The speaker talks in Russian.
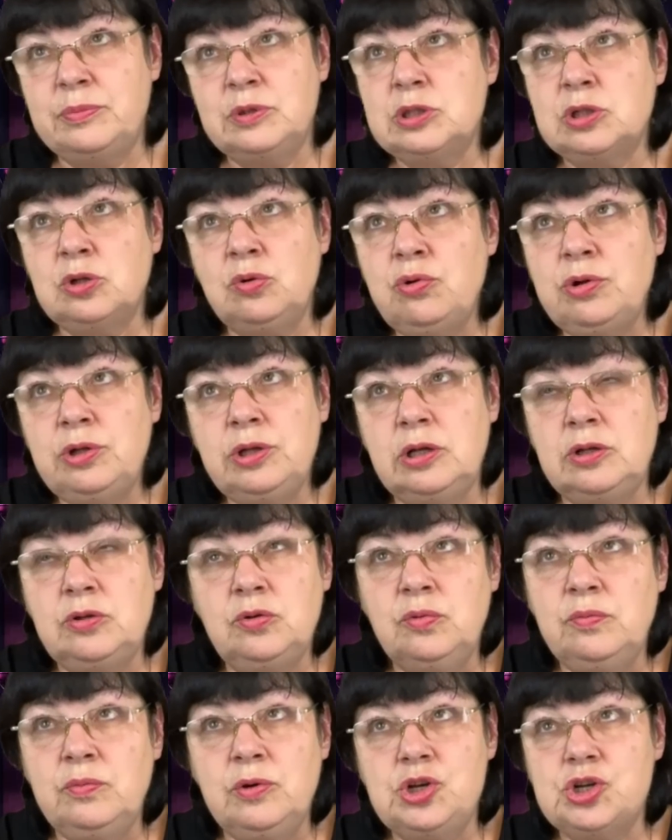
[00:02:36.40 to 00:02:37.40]
склонна
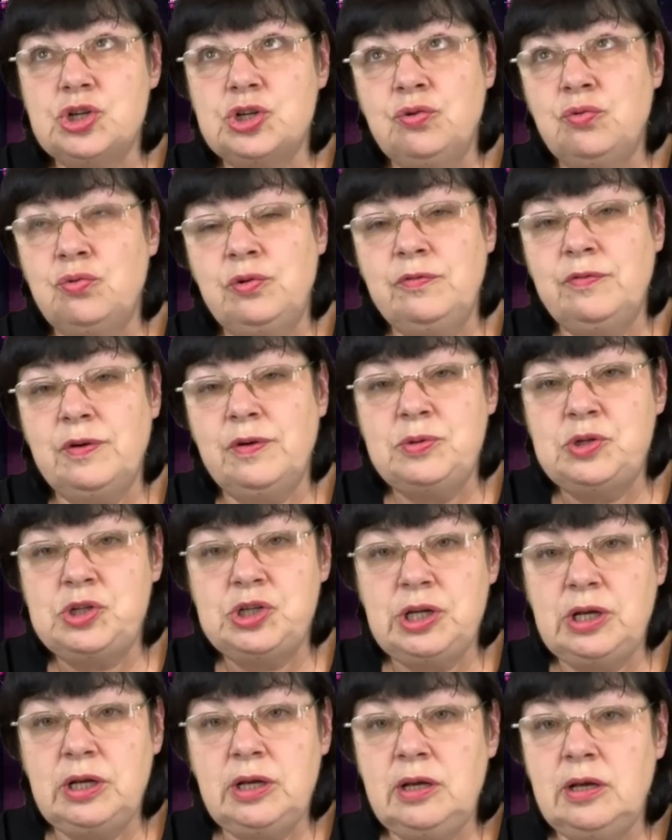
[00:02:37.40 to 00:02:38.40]
думать, что он
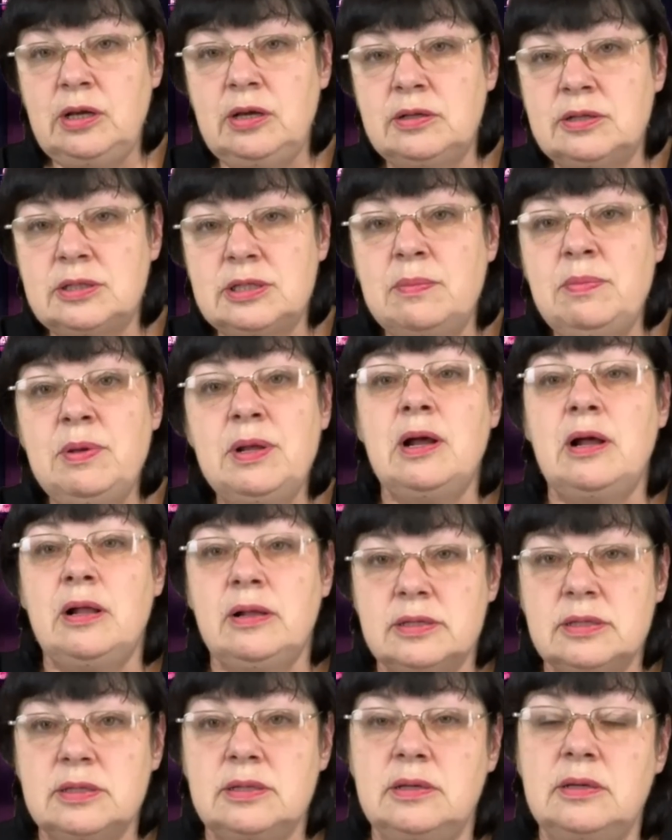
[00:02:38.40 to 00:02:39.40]
вообще
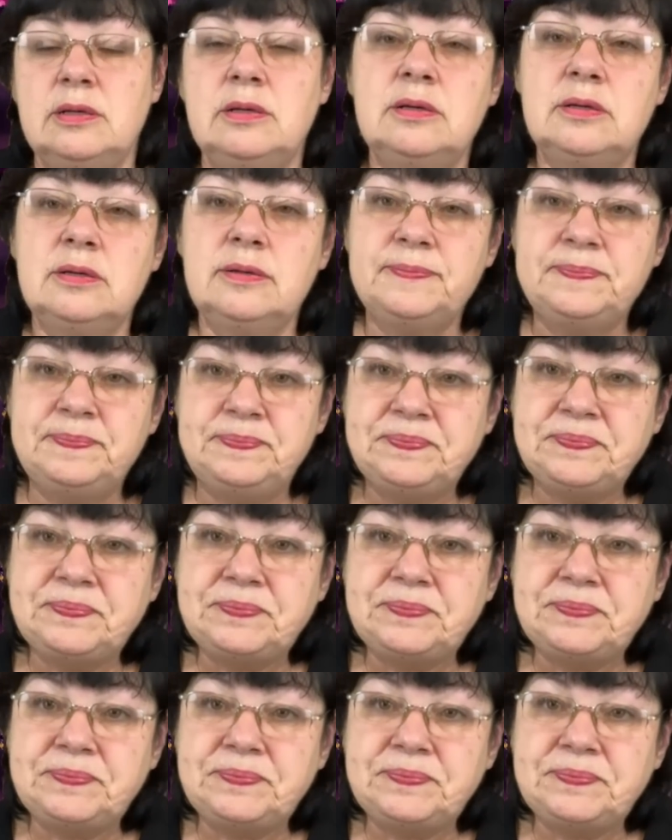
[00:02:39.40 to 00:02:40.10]
собирался